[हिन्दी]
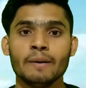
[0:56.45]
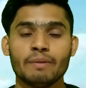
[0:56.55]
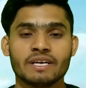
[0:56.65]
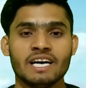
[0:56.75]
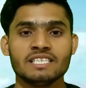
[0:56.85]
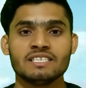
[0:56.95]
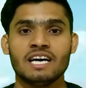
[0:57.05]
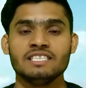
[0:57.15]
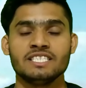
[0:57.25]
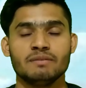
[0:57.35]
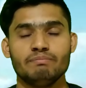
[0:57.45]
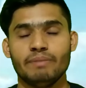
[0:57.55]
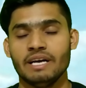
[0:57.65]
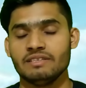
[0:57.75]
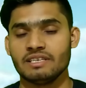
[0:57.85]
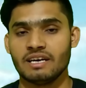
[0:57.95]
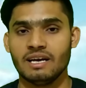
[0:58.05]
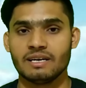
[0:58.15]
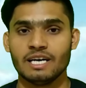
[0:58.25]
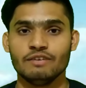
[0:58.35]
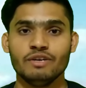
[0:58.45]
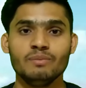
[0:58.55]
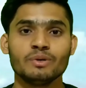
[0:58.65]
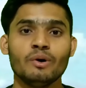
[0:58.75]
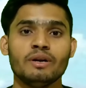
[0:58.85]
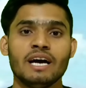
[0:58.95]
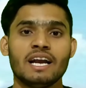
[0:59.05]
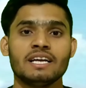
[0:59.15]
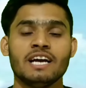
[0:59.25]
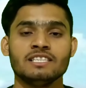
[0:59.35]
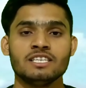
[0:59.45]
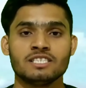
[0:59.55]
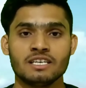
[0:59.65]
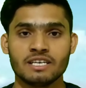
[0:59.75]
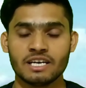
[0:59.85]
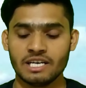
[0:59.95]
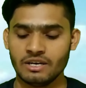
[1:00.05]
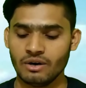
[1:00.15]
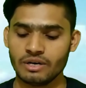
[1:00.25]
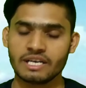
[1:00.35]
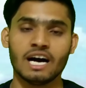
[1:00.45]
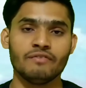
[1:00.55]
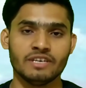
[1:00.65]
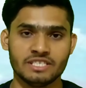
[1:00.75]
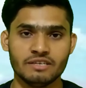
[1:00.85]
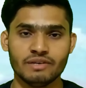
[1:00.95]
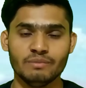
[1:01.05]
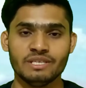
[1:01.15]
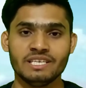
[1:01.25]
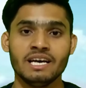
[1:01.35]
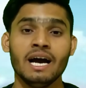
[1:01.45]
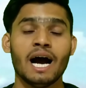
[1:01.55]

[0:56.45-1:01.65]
प्रकाश राज जैसे बेहतरीन कलाकार फिल्म को डायरेक्ट किया था शंकर ने और काफ़ी अच्छी फिल्म थी